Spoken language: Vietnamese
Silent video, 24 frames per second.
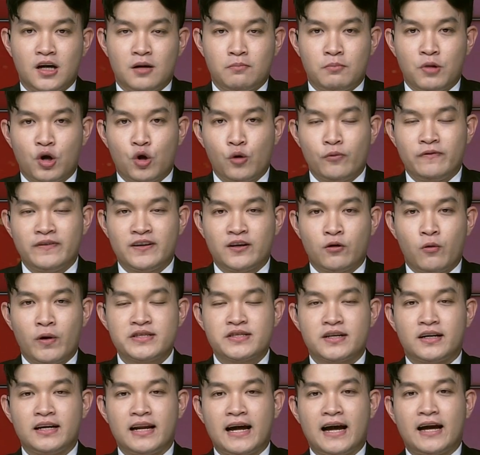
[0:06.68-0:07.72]
Mời quý vị quay
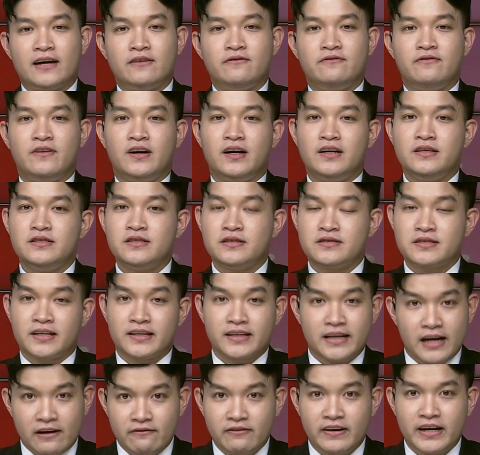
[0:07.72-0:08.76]
trở lại với chương trình
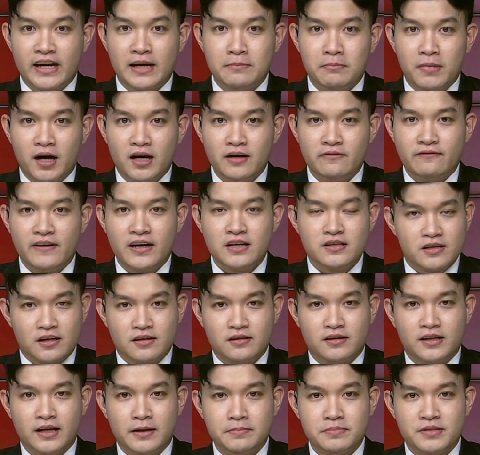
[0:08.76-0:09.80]
Cà phê Ngày Mới phát
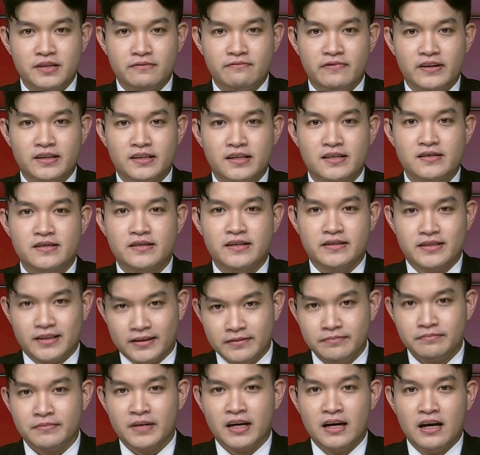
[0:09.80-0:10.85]
trực tiếp trên
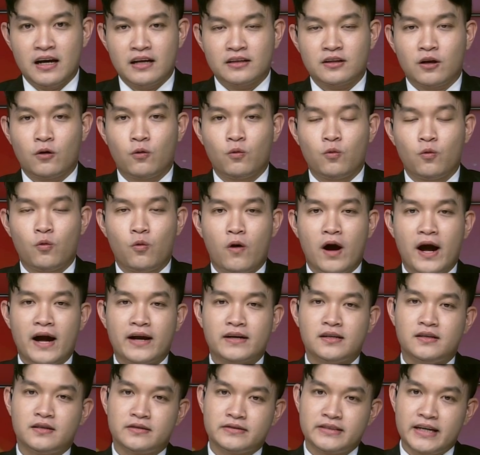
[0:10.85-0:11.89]
VTC9. Thông qua
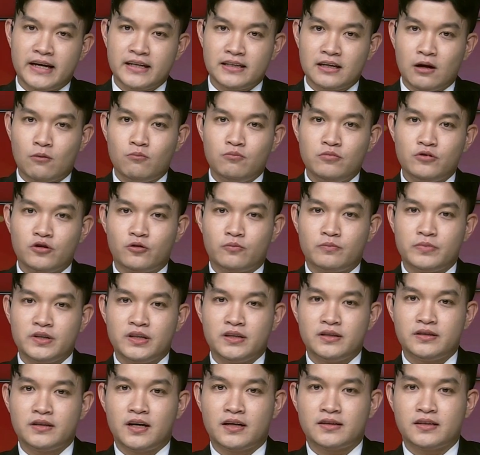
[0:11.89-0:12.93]
đường dây nóng cũng
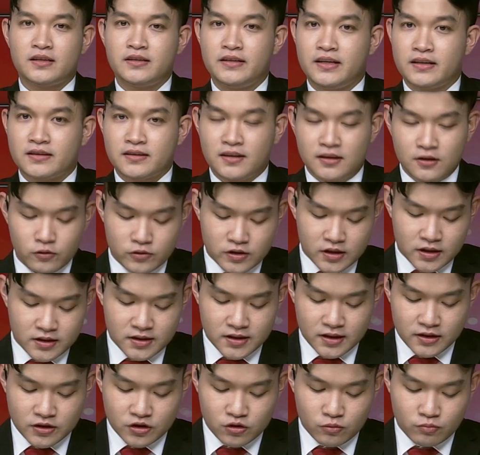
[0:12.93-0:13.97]
như à, thư điện tử của chương
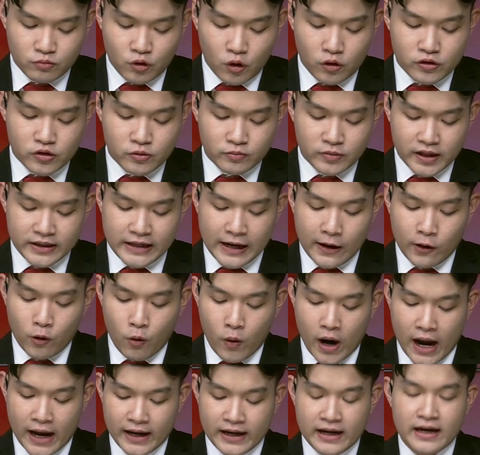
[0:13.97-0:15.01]
trình, chúng tôi trong thời gian
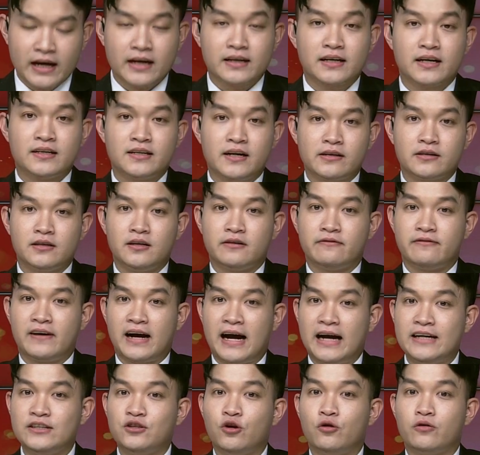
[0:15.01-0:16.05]
qua đã nhận được phản
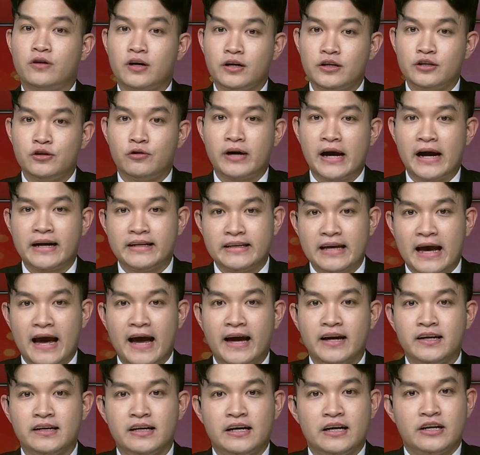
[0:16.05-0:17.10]
ánh của rất nhiều khán
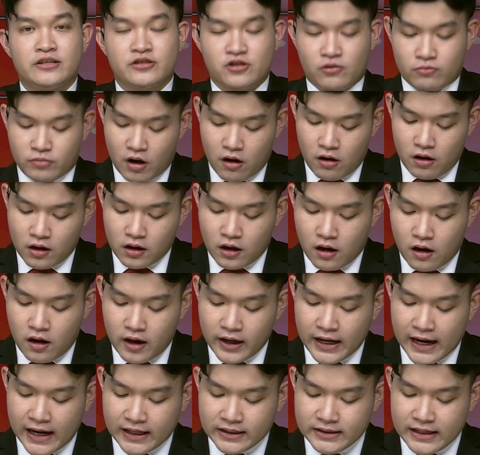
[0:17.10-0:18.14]
giả. Trong đó có
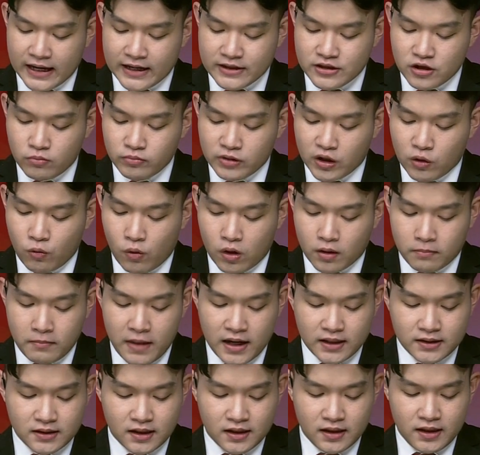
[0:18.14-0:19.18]
khán giả sống tại quận Bắc
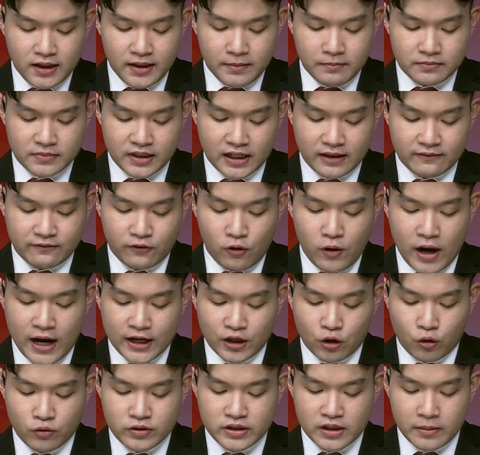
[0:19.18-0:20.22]
Từ Liêm, thành phố Hà
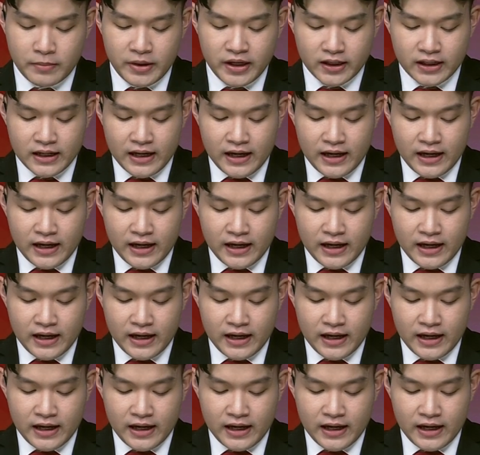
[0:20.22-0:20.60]
Nội cho biết,